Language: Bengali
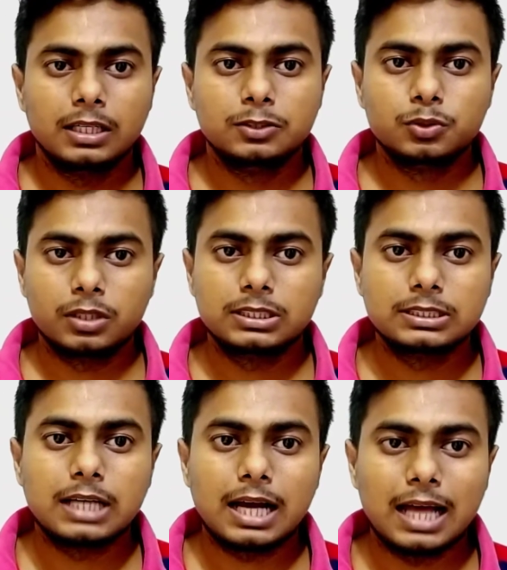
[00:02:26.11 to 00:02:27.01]
দুজনের যে
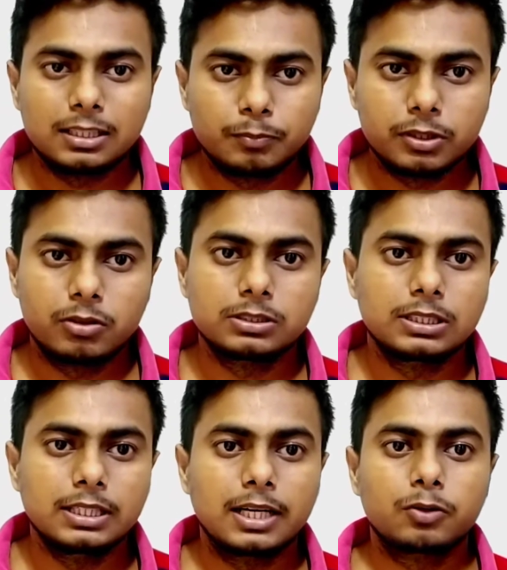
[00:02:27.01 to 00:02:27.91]
টাকা আদান প্রদান
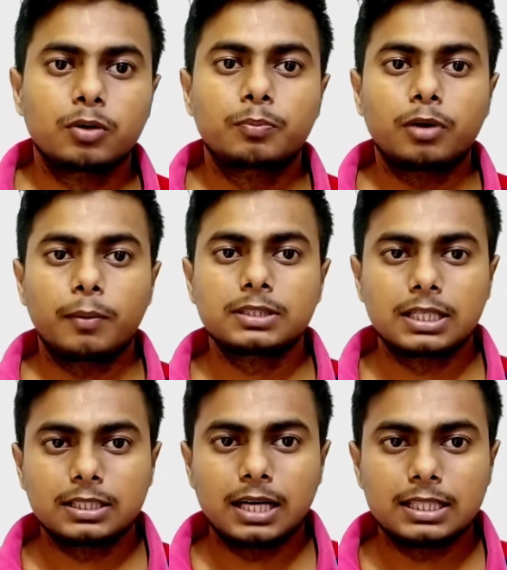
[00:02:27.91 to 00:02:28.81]
হয়েছে এটা কোনো প্রমাণ
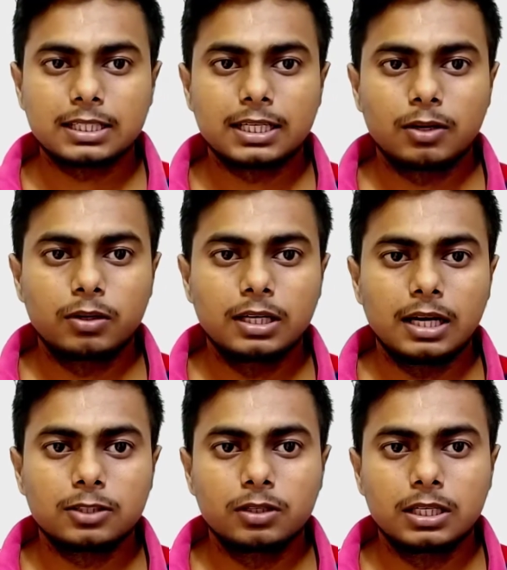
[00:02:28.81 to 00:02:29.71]
না থাকার কারণে
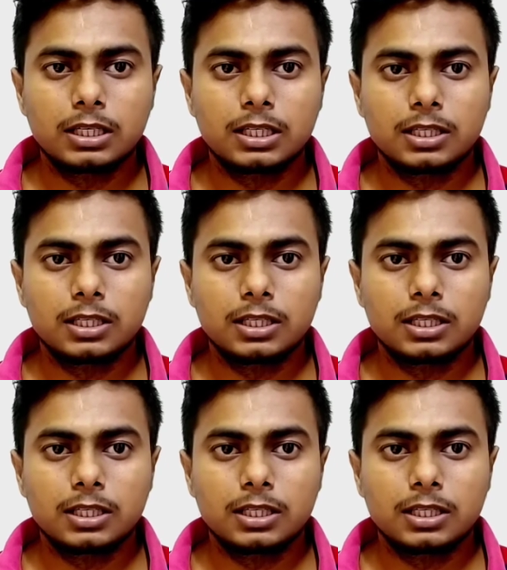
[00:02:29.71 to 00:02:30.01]
আসলে